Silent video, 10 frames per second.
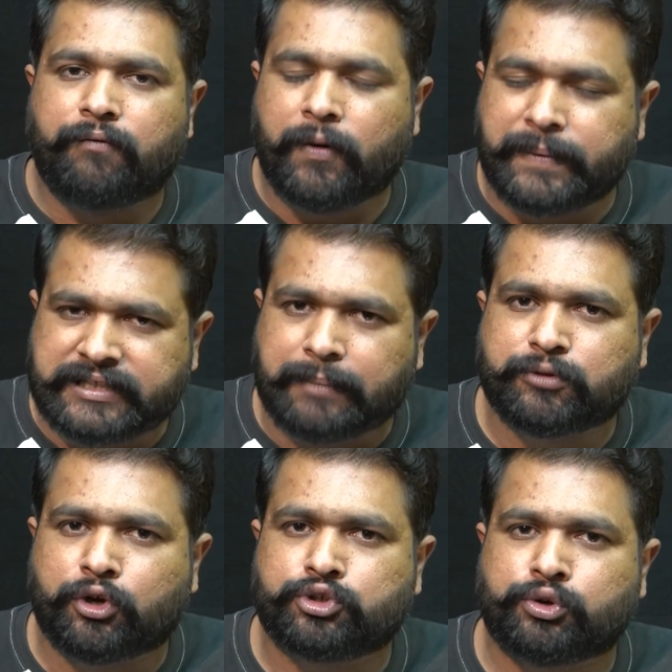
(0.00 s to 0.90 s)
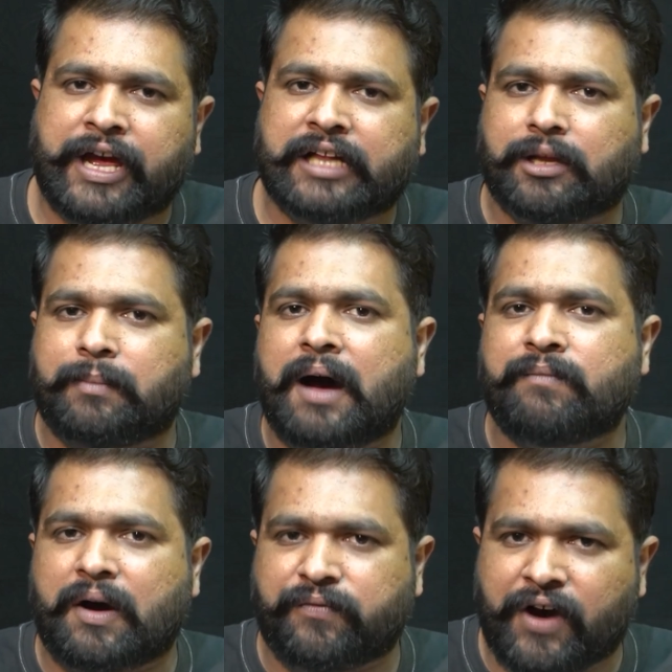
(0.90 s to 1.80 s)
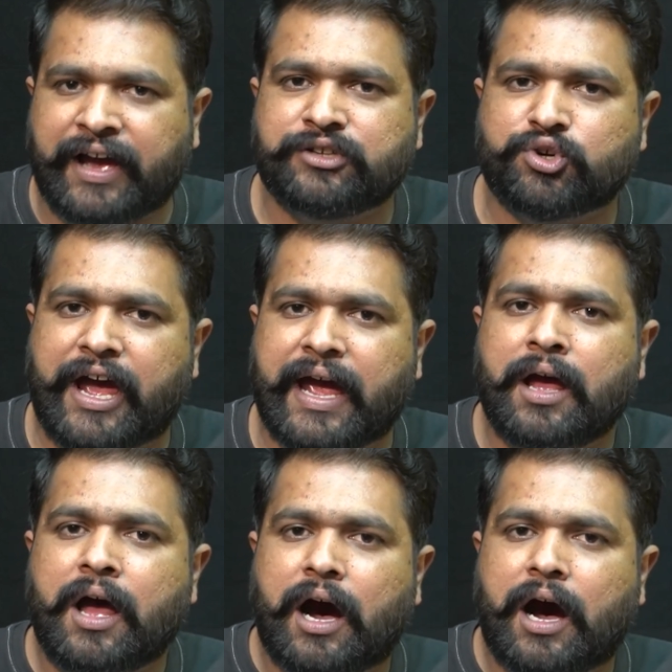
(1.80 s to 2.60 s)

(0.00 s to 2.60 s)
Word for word: वो भी दम तोड़ चुकी हैं तमाम अफवाहें जो हैं